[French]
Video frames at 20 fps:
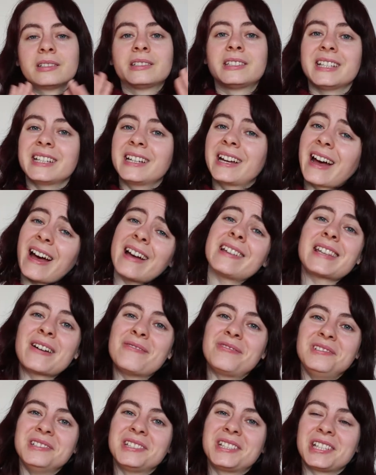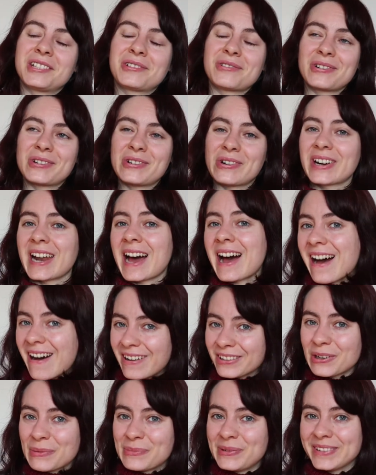C'est grâce à vous aussi, je suis encore là
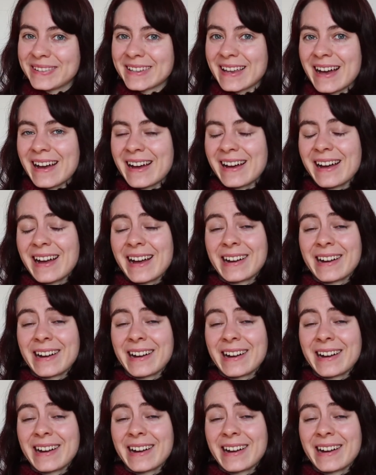un an plus tard